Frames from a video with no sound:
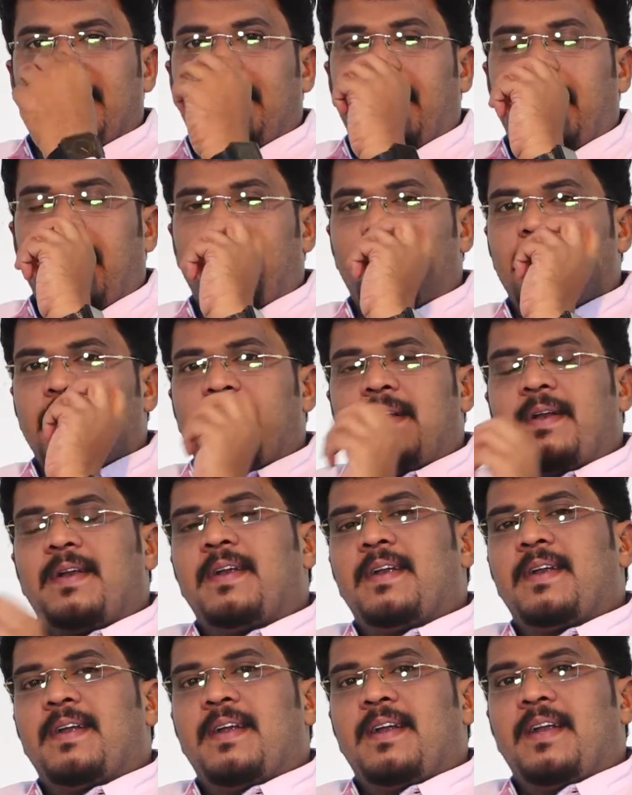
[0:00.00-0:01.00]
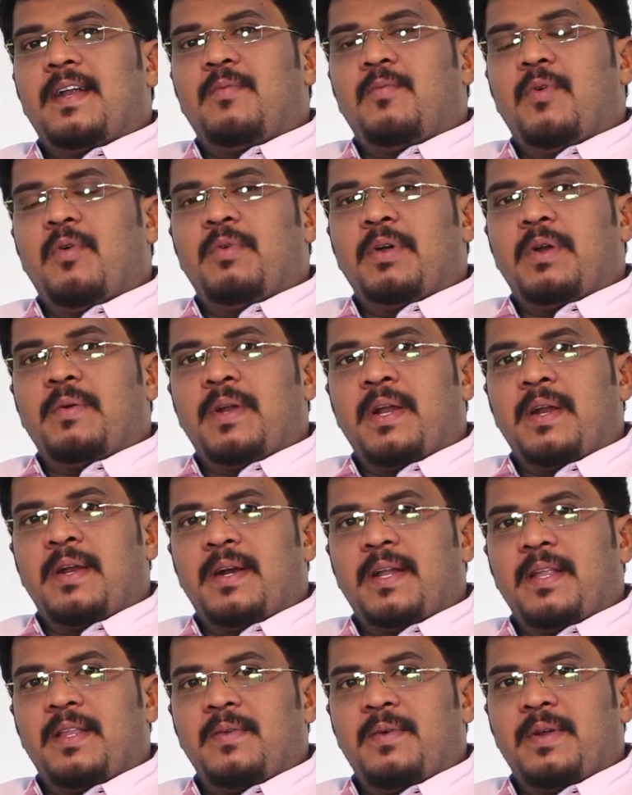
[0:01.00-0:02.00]
தேவன் நம் ஒவ்வொருவரை
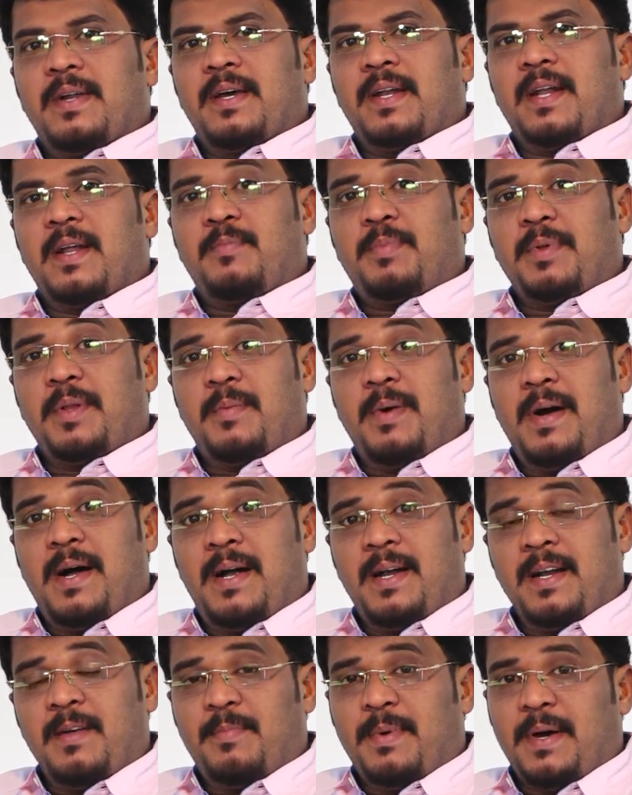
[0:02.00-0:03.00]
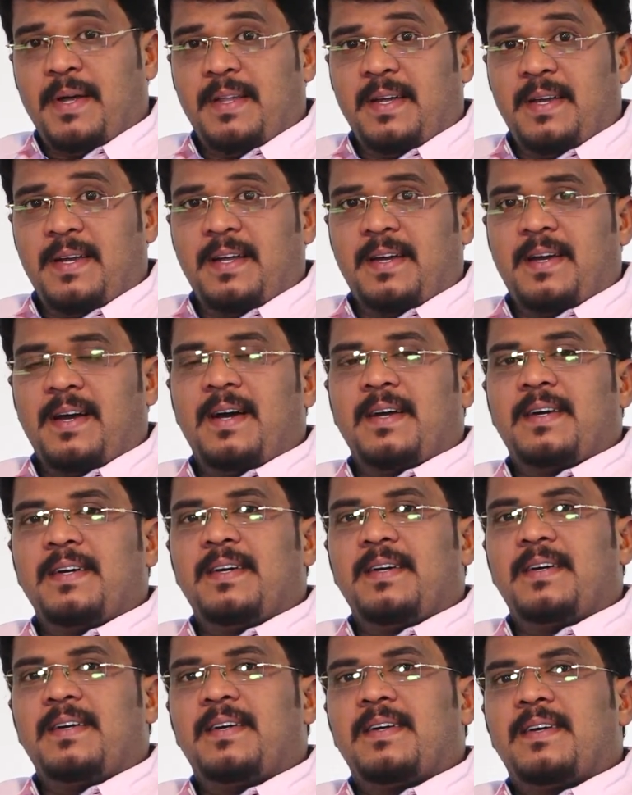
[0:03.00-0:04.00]
நடத்தி வருகிற அற்புதமான பாதைகளுக்காக
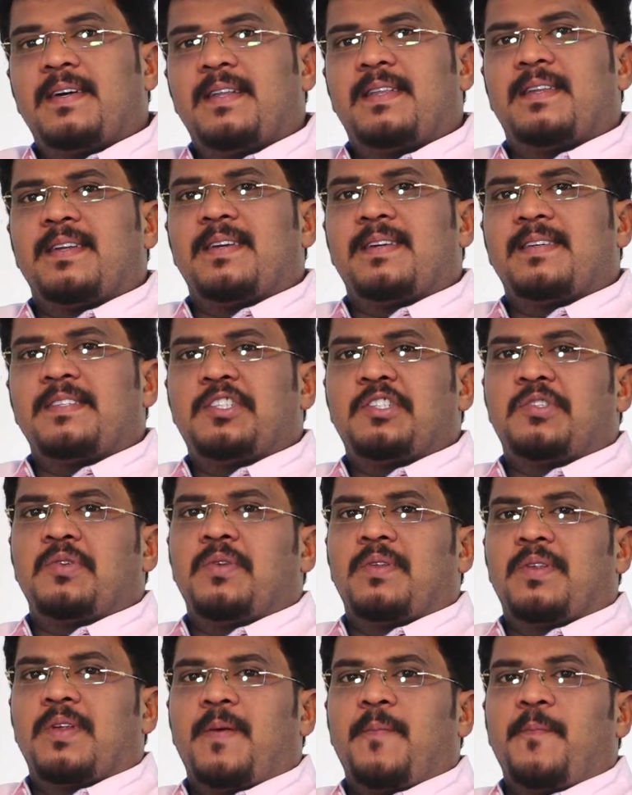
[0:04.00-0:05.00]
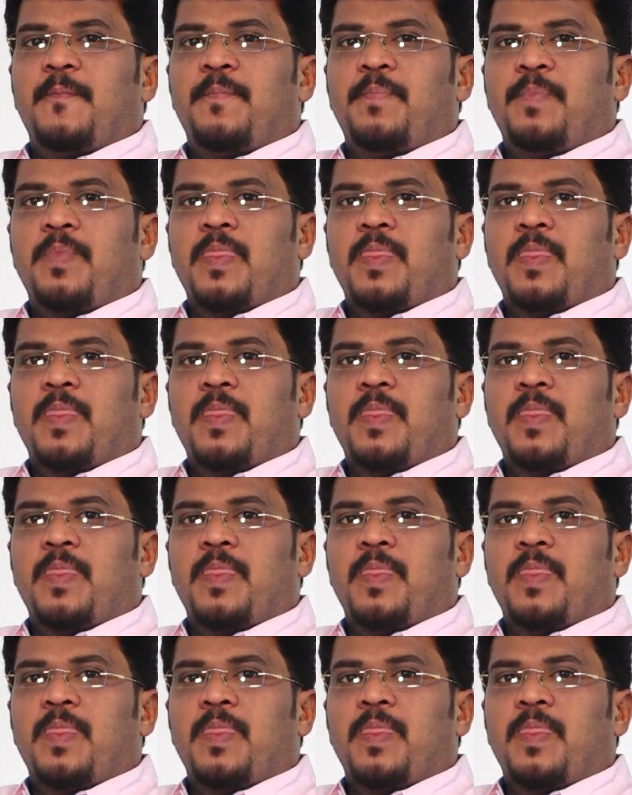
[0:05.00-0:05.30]
கத்திருக்கு ஸ்தோத்திரம்